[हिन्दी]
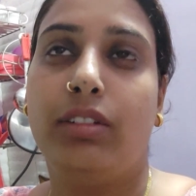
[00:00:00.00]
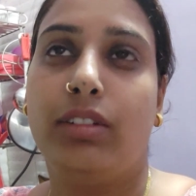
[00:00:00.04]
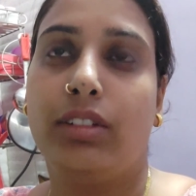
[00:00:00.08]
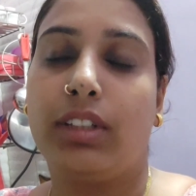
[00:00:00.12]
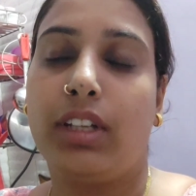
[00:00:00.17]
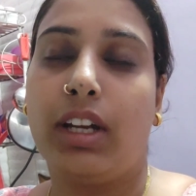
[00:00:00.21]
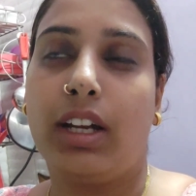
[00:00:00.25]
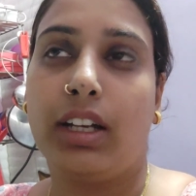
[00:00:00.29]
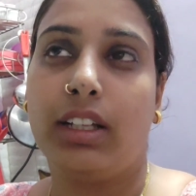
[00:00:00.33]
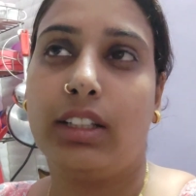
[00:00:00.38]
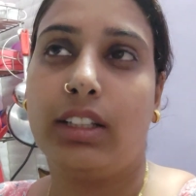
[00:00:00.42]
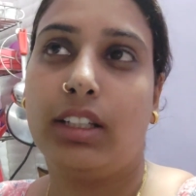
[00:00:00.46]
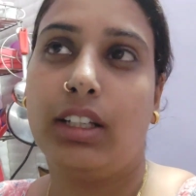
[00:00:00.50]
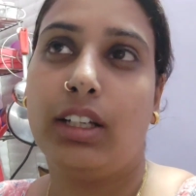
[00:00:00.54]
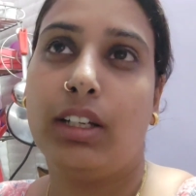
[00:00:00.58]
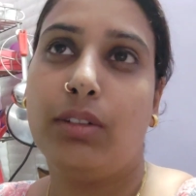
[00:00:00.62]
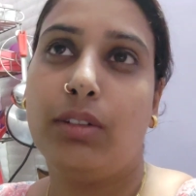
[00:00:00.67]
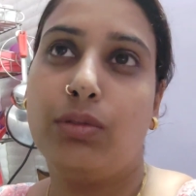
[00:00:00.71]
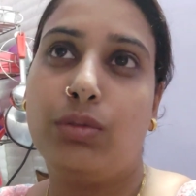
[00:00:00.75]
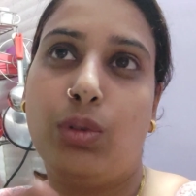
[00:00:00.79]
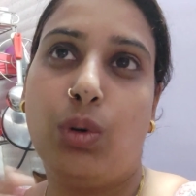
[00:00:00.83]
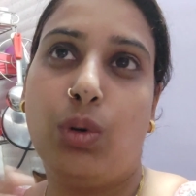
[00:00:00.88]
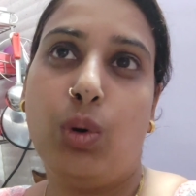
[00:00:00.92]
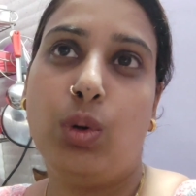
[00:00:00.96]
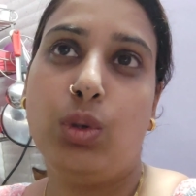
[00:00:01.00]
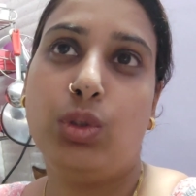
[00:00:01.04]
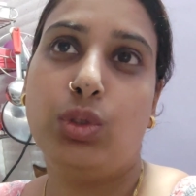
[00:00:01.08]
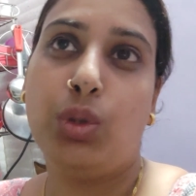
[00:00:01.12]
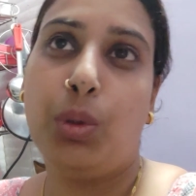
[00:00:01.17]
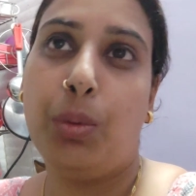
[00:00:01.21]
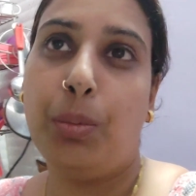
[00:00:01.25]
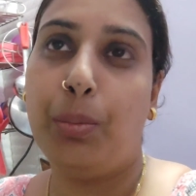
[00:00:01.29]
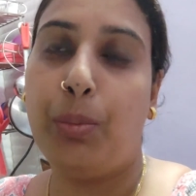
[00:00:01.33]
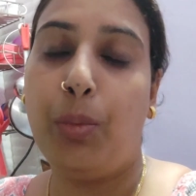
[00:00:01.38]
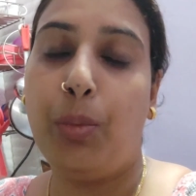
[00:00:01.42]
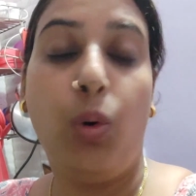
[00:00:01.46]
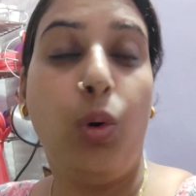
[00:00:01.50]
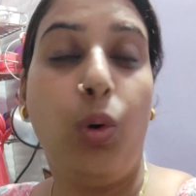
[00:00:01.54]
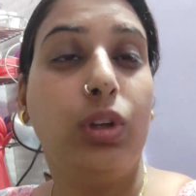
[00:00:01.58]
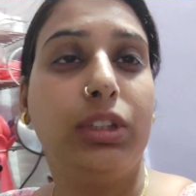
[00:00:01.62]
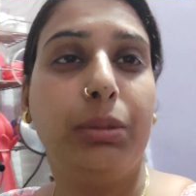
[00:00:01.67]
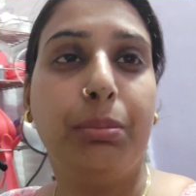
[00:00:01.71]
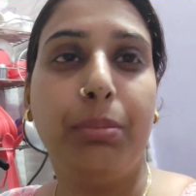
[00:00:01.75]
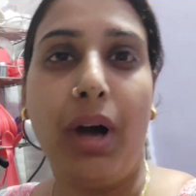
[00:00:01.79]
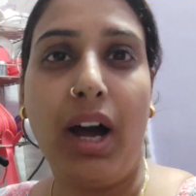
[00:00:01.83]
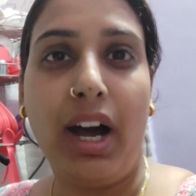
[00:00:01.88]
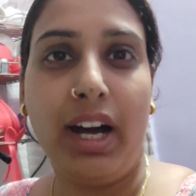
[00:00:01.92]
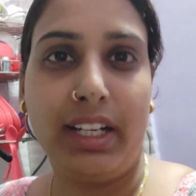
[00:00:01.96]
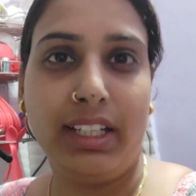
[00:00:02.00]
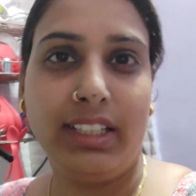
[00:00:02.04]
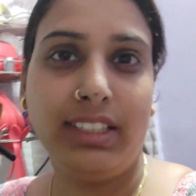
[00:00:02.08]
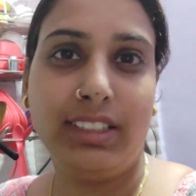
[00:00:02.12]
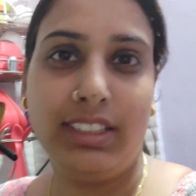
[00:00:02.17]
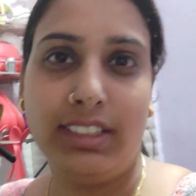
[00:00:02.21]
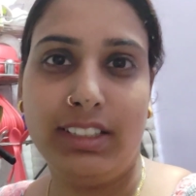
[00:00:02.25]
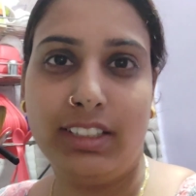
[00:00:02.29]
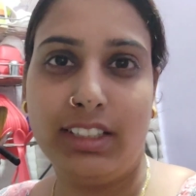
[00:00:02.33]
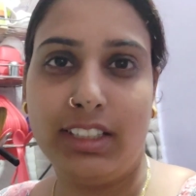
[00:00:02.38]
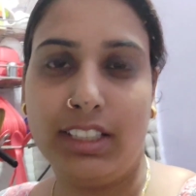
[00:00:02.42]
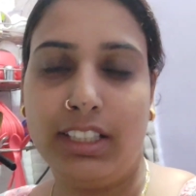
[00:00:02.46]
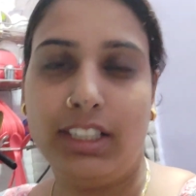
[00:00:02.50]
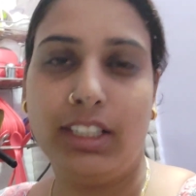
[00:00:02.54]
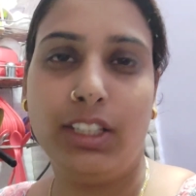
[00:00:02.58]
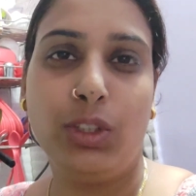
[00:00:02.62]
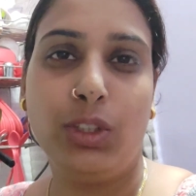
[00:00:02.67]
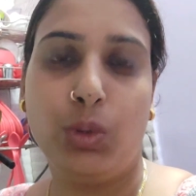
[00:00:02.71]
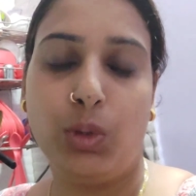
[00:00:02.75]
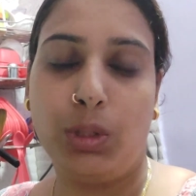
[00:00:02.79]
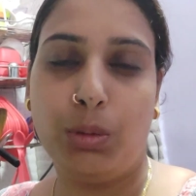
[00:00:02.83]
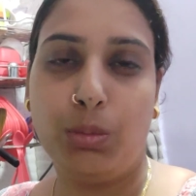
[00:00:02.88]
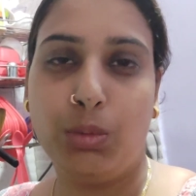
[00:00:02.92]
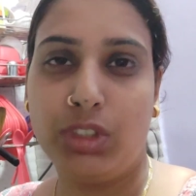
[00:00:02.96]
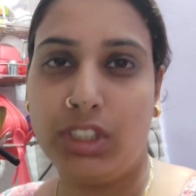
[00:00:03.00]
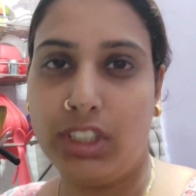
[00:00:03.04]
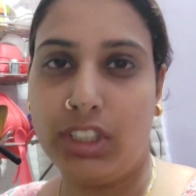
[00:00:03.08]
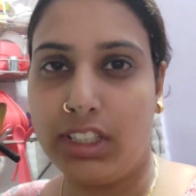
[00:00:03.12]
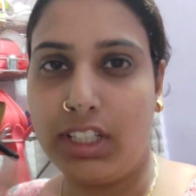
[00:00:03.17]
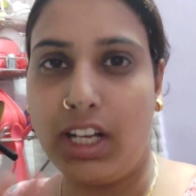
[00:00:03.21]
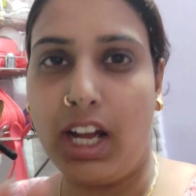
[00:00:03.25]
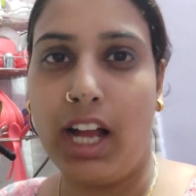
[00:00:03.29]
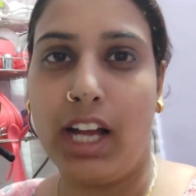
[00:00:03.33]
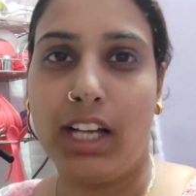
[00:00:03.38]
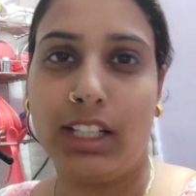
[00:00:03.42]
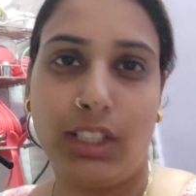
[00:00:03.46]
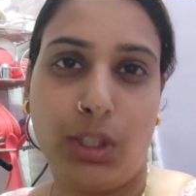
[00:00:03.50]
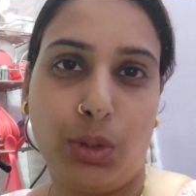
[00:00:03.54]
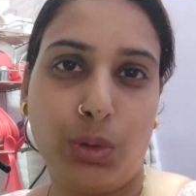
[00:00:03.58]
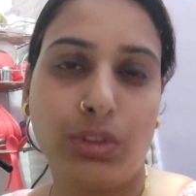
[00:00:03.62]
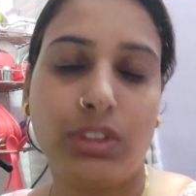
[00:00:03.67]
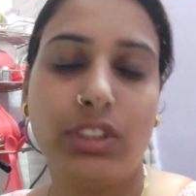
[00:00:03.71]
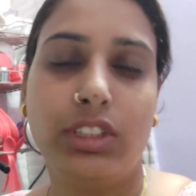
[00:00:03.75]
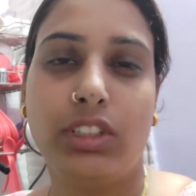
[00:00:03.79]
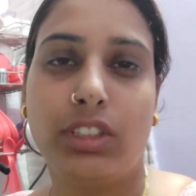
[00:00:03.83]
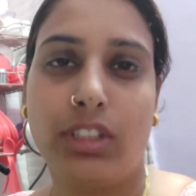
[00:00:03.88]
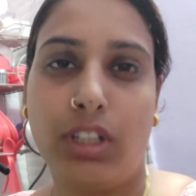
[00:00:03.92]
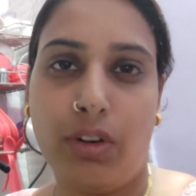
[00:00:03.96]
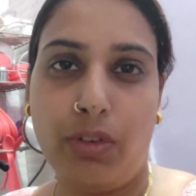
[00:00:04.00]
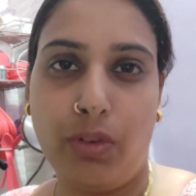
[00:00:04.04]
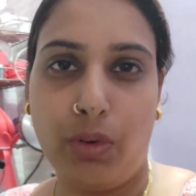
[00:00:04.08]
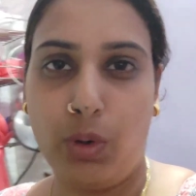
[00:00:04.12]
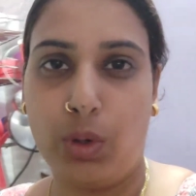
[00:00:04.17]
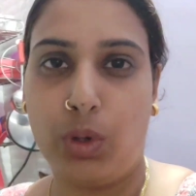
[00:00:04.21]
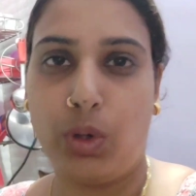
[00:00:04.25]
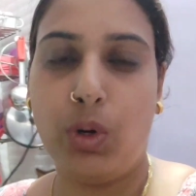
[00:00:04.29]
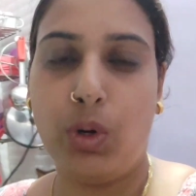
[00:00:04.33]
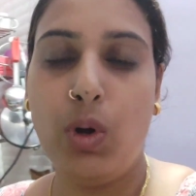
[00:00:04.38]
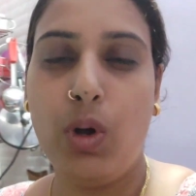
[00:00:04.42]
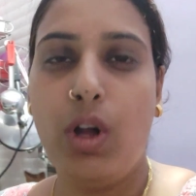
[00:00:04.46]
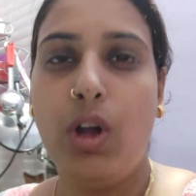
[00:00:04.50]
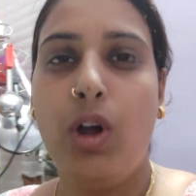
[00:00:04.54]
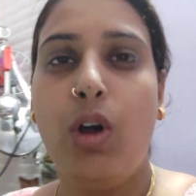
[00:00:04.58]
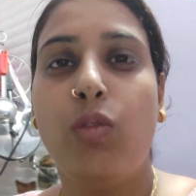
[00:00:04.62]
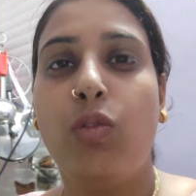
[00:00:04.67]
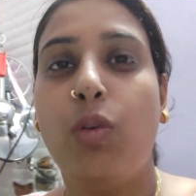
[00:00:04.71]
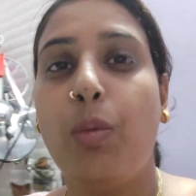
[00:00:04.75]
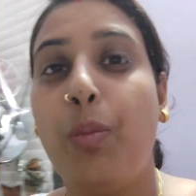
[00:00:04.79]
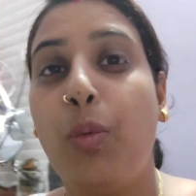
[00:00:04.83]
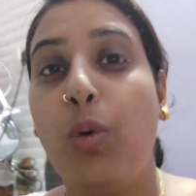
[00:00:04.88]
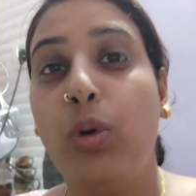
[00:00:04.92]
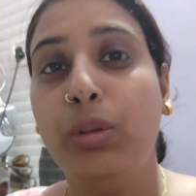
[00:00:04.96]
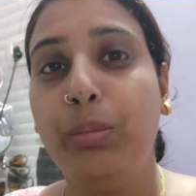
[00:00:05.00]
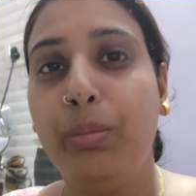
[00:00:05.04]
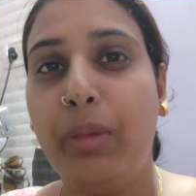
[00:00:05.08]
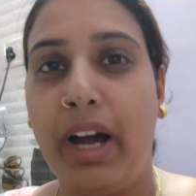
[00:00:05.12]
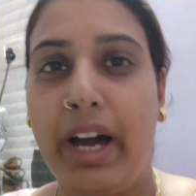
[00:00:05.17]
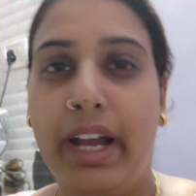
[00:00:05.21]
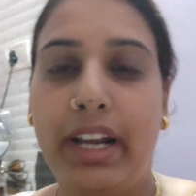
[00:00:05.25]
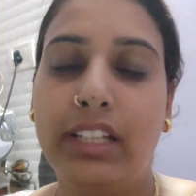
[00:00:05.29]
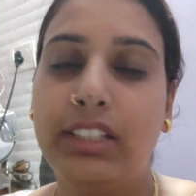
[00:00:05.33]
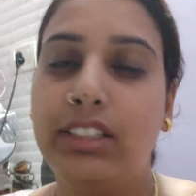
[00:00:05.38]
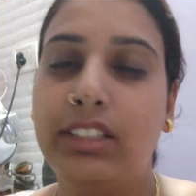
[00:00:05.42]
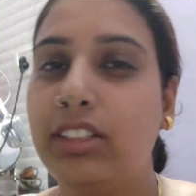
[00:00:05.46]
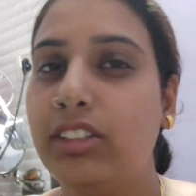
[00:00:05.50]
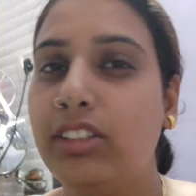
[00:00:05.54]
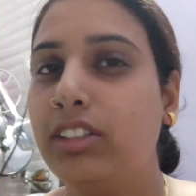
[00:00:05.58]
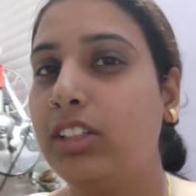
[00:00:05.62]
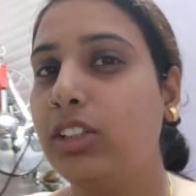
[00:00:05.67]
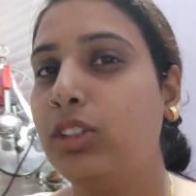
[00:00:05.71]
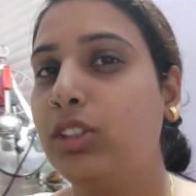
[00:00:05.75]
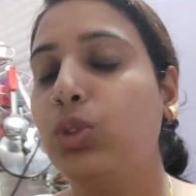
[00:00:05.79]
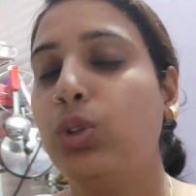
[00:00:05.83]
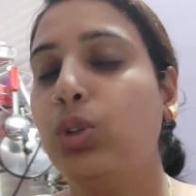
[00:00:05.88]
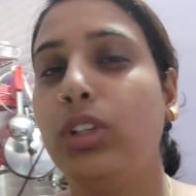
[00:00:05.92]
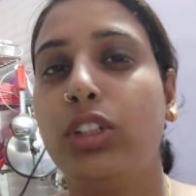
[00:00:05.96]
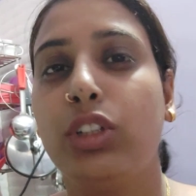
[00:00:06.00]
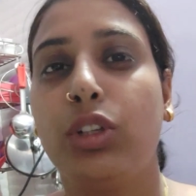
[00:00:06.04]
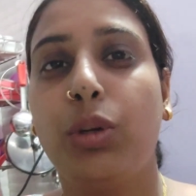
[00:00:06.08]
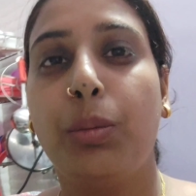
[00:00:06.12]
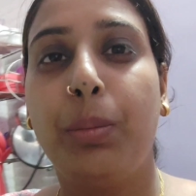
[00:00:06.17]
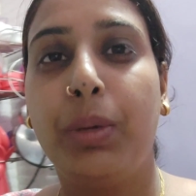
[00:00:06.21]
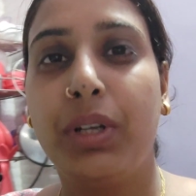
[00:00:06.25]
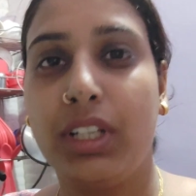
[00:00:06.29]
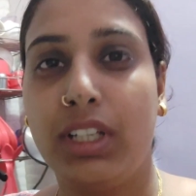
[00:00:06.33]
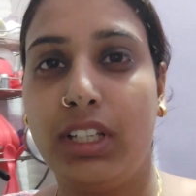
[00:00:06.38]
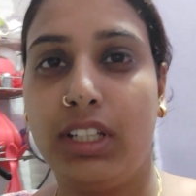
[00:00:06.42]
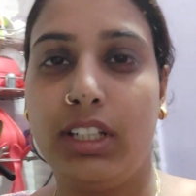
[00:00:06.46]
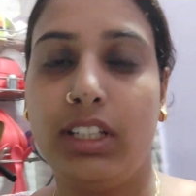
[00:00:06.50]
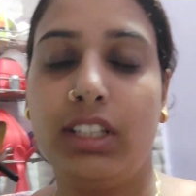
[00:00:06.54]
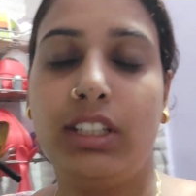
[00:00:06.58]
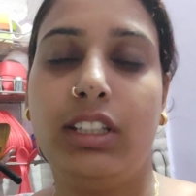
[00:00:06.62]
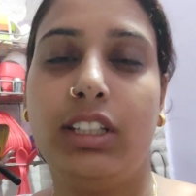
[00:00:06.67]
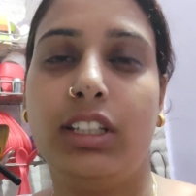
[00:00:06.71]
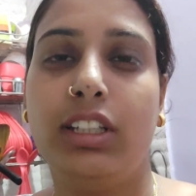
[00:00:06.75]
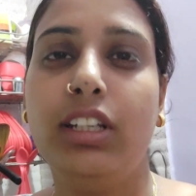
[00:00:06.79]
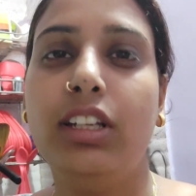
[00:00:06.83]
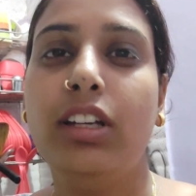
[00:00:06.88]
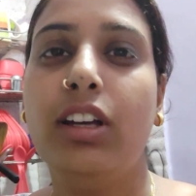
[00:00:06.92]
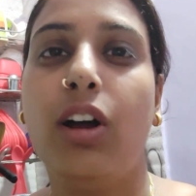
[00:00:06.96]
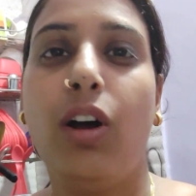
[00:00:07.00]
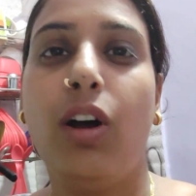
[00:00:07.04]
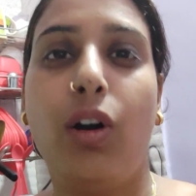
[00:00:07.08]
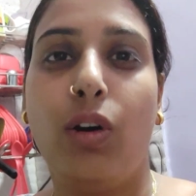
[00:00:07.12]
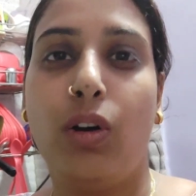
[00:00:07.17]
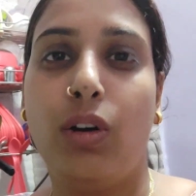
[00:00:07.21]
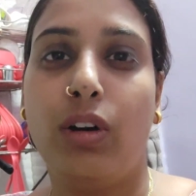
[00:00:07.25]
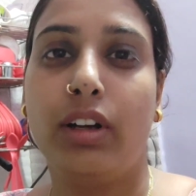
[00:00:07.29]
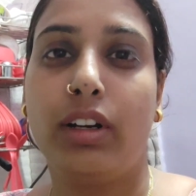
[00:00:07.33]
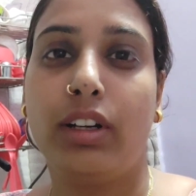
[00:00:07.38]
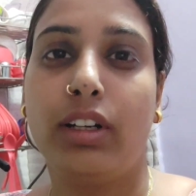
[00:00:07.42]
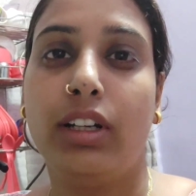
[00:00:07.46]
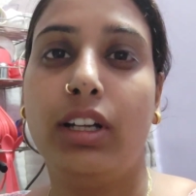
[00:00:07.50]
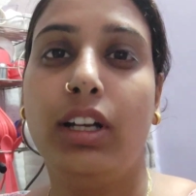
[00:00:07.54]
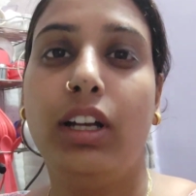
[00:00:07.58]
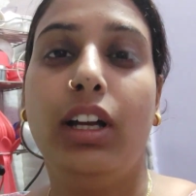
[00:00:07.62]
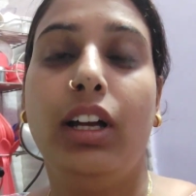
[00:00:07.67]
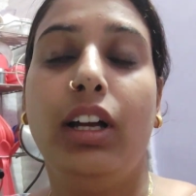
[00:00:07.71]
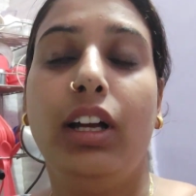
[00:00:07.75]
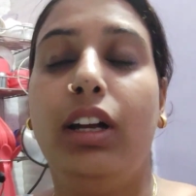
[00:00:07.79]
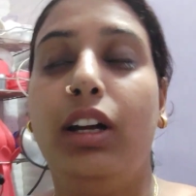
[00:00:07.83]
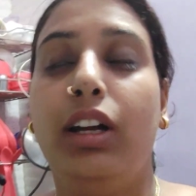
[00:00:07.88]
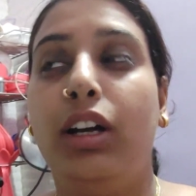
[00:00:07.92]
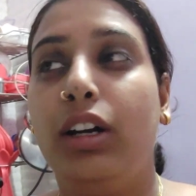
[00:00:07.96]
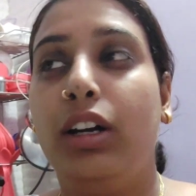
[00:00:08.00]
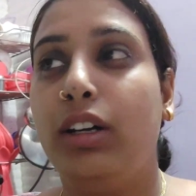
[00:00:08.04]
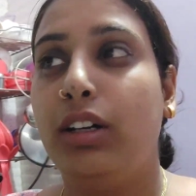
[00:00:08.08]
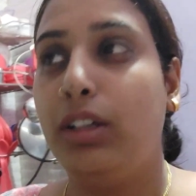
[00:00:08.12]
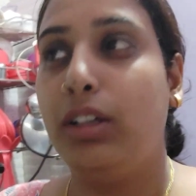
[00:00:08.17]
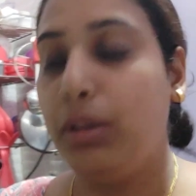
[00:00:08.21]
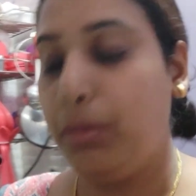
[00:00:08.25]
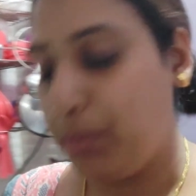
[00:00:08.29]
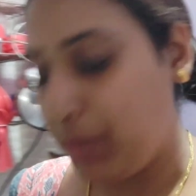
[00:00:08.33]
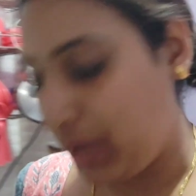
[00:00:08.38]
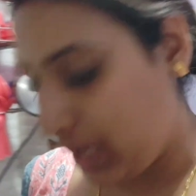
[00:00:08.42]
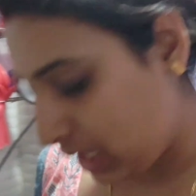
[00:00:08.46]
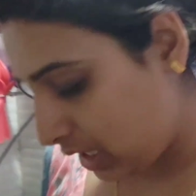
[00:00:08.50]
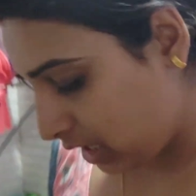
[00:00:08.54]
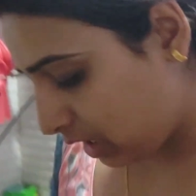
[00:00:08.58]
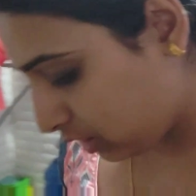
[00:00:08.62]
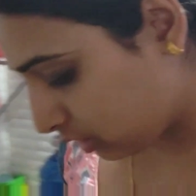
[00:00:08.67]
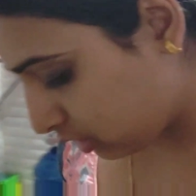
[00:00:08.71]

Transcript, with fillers: क्या कहते हैं वो जो बहुत भारी चीज थी इन्होंने मुझे दिखाया था उस चीज का फोटो वो बहुत भारी चीज थी जो इनके ऊपर गिरी थी और मैं